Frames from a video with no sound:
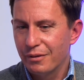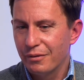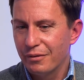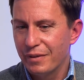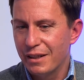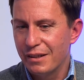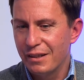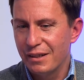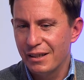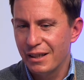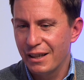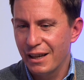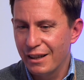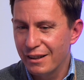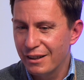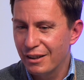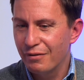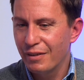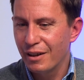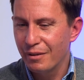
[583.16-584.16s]
wenn sie sich
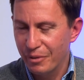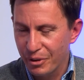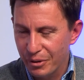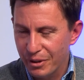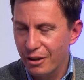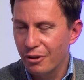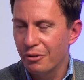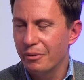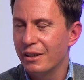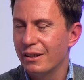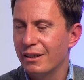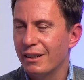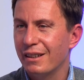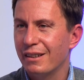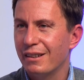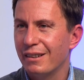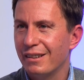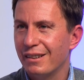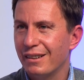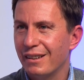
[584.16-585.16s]
ändern, werden wir uns auch wieder
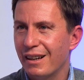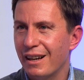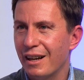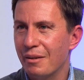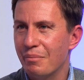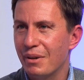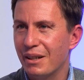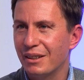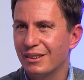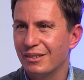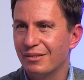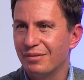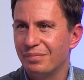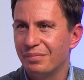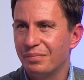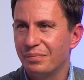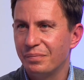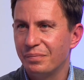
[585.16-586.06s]
dran anpassen.